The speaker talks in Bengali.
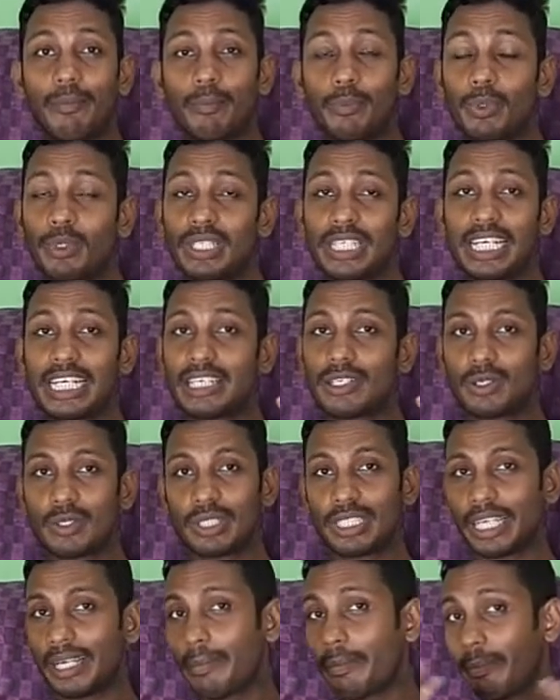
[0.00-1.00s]
বুঝে
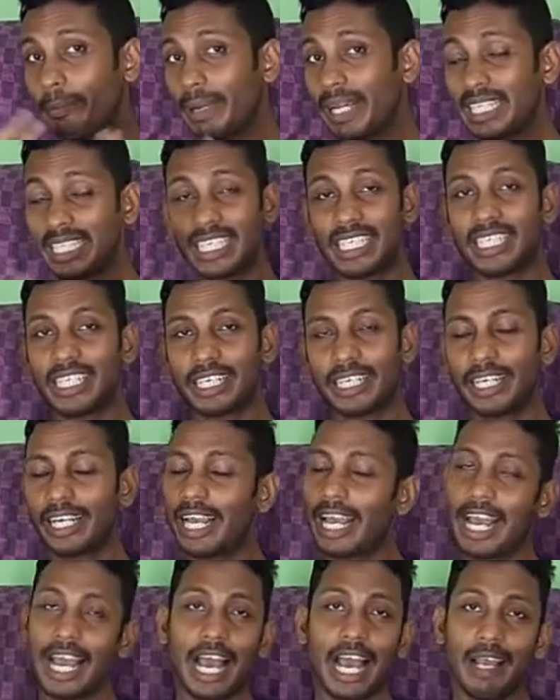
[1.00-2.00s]
সুঝে মেসেঞ্জারে
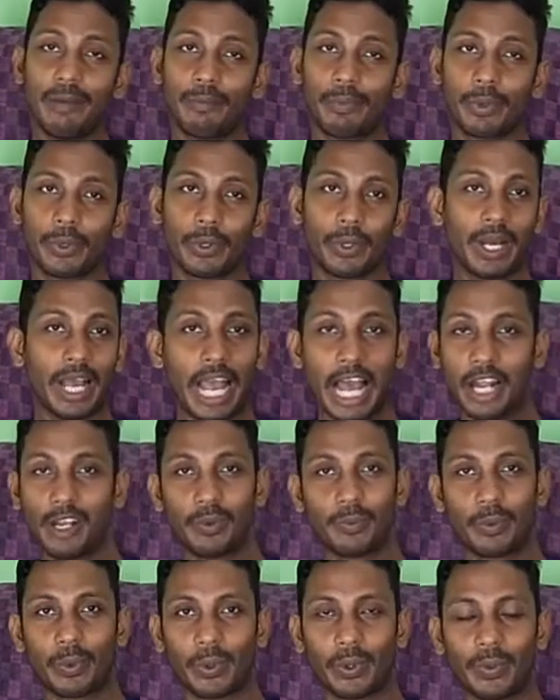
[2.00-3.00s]
হাই ব্রো হ্যালো
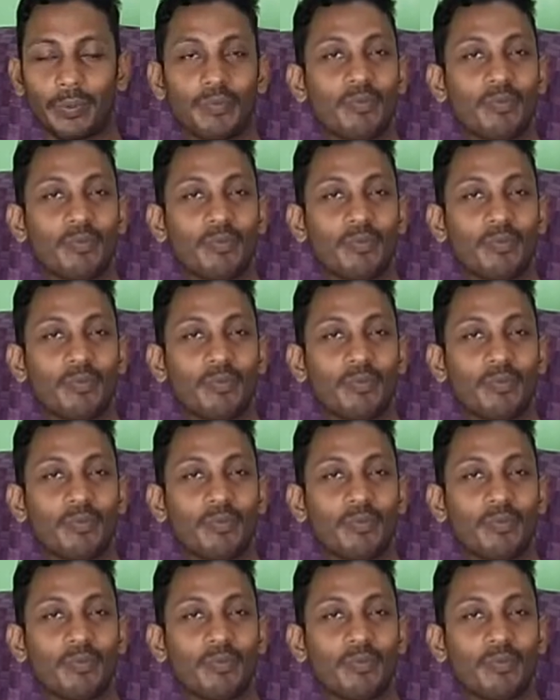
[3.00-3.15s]
ব্রো